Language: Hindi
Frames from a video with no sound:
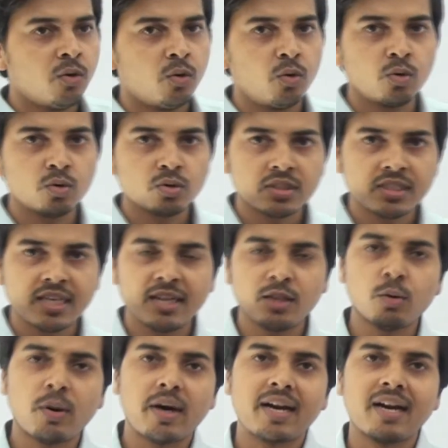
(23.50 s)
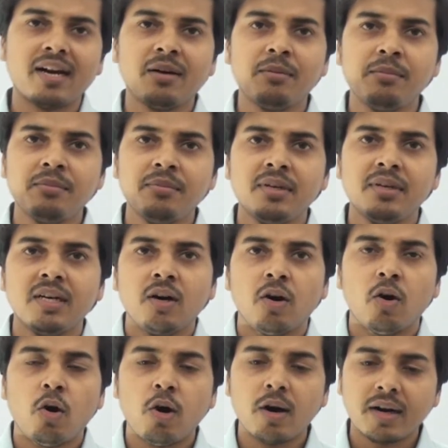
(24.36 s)
उसके द्वारा हम
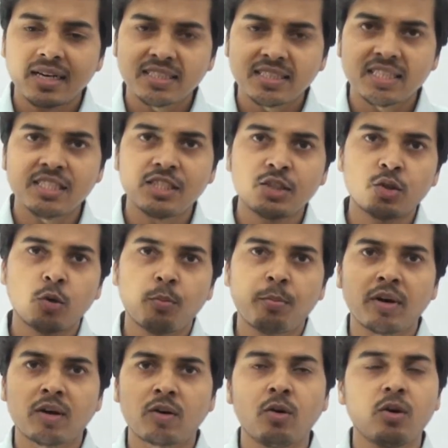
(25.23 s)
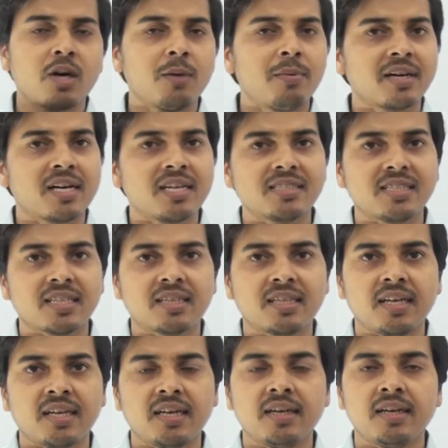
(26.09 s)
और किस किस टॉपिक को कवर कर
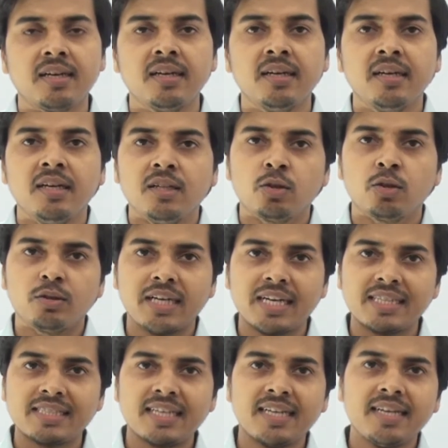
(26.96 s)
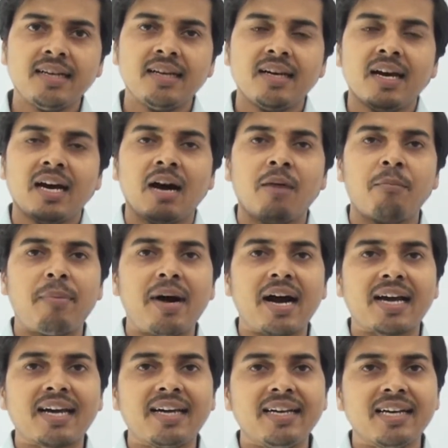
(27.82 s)
सकते हैं तो जैसे हम
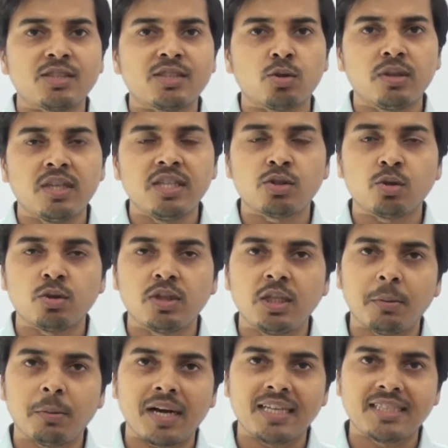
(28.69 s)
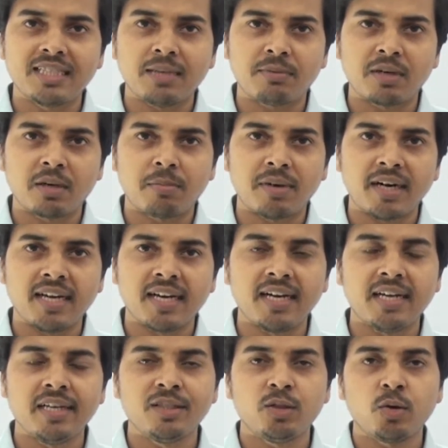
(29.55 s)
बाकी अशुद्धि शुद्धि वाला चैप्टर
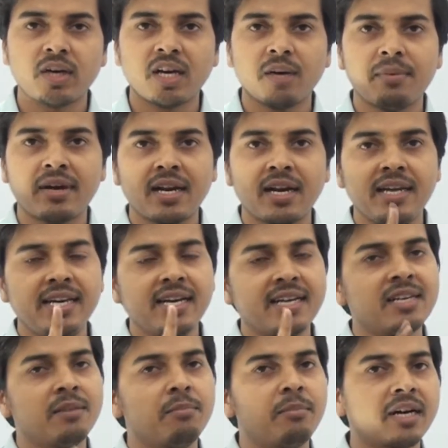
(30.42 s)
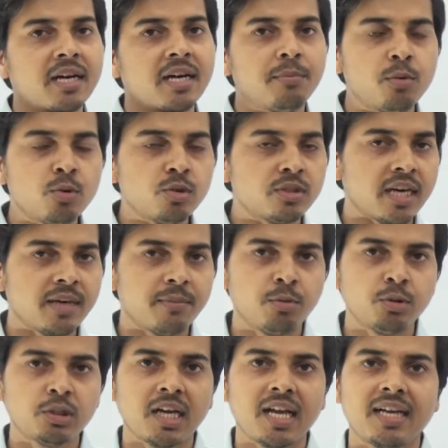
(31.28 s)
पढ़ेंगे जो कि हमारा एक नंबर का पूछा ही
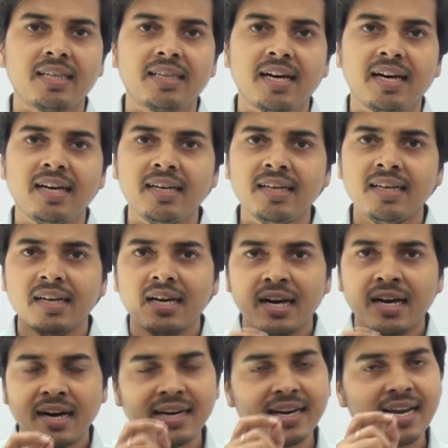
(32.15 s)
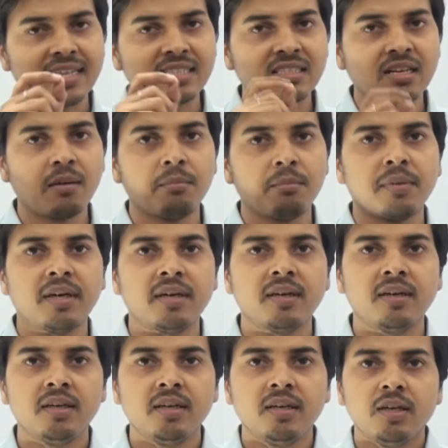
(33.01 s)
पूछा जाता है हर एग्जाम में
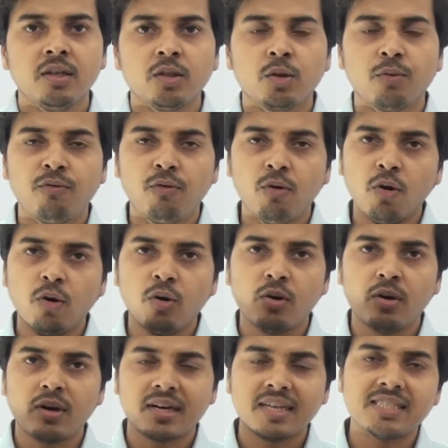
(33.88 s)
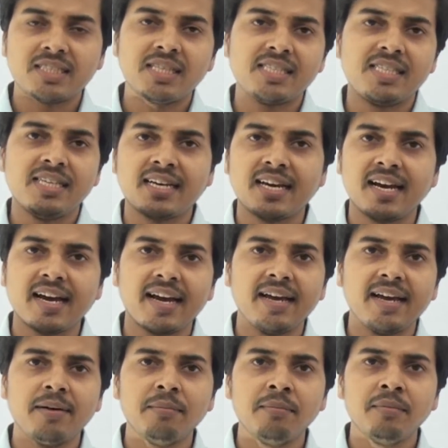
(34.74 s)
तो वो किससे सीखेंगे
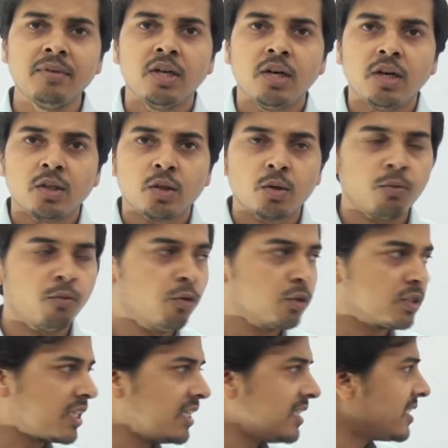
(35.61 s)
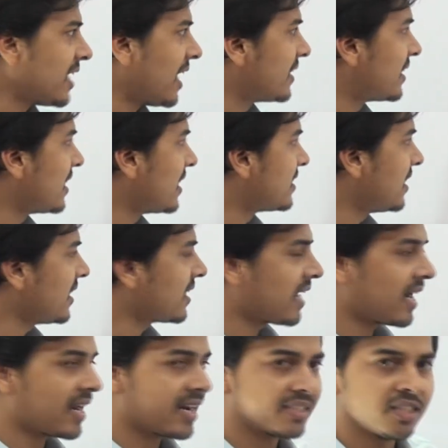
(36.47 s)
हम तो वो उसकी सहायता से
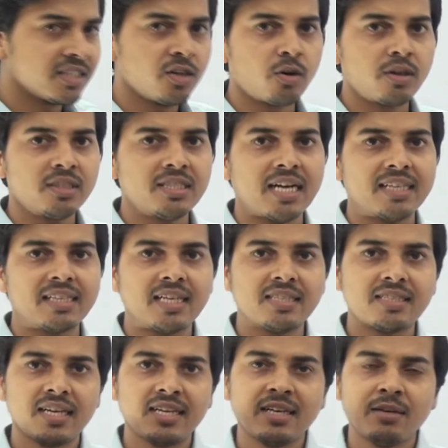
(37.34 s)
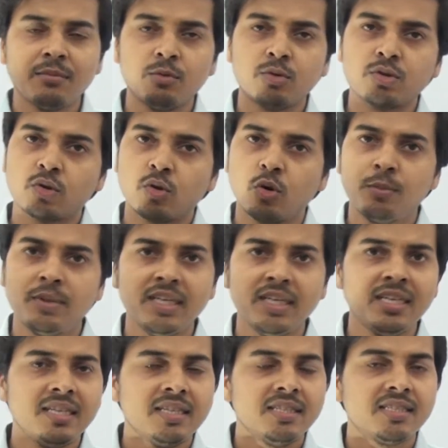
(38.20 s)
कारक चिन्हों की सहायता से ही हम उसको भी
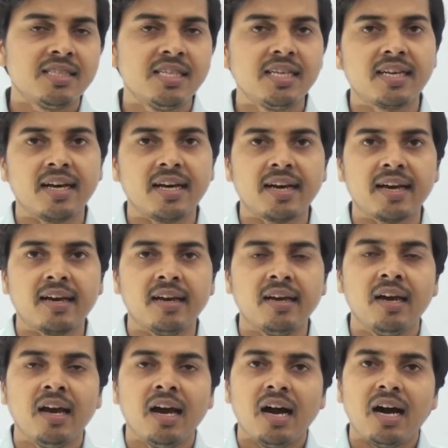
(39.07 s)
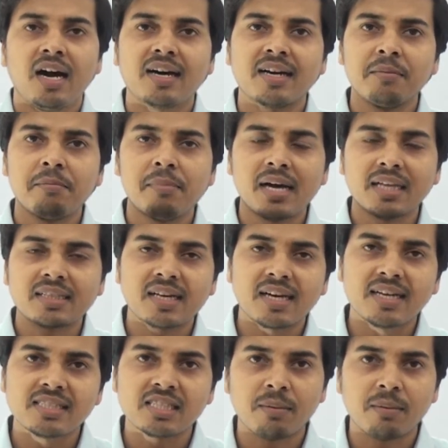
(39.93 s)
सीखेंगे अगर हम बात
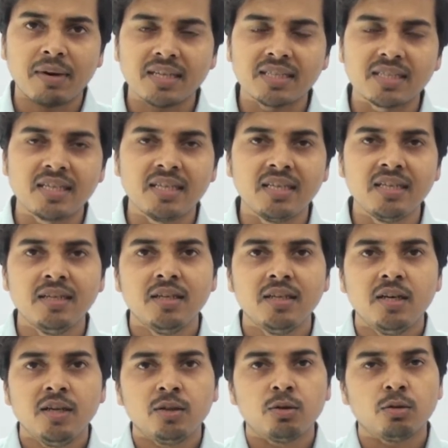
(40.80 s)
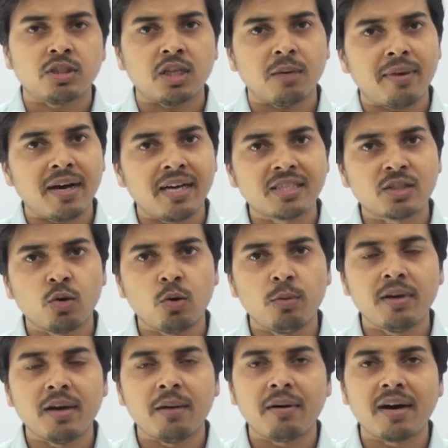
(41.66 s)
करें समाज की तो समाज को
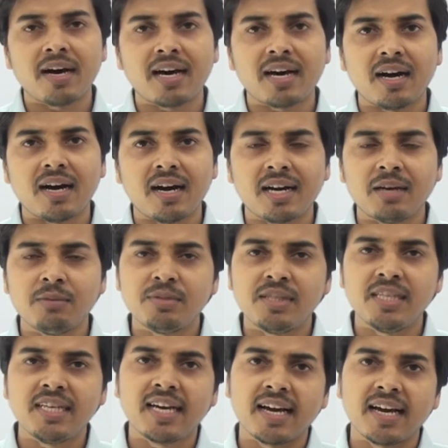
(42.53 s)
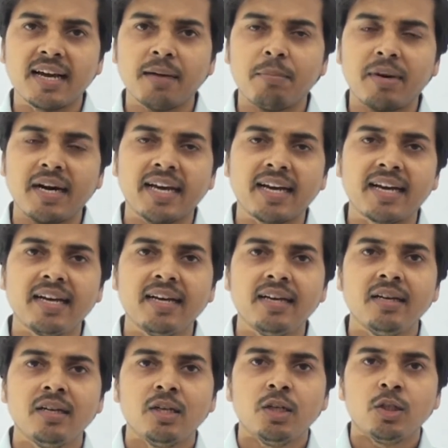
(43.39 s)
भी हम अगर हम सीखेंगे पढ़ेंगे
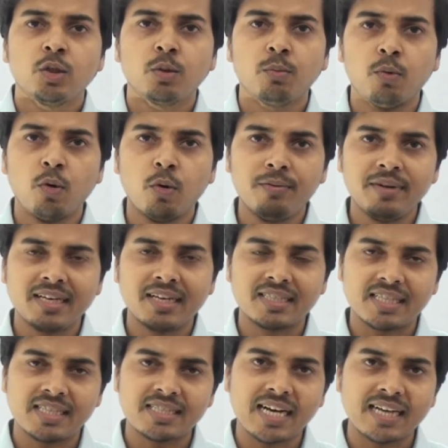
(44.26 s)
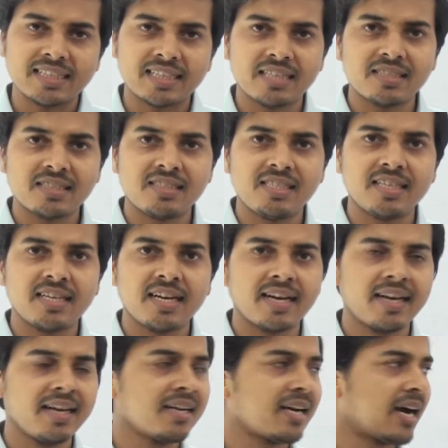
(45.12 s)
तो वो भी किसकी सहायता से
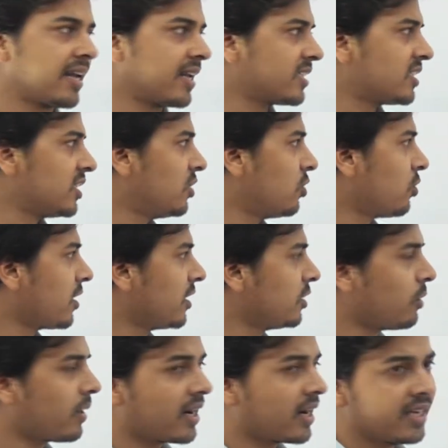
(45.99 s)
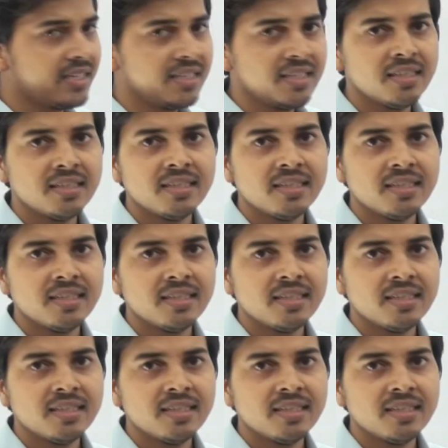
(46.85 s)
सीखेंगे कारक चिन्हों के द्वारा ही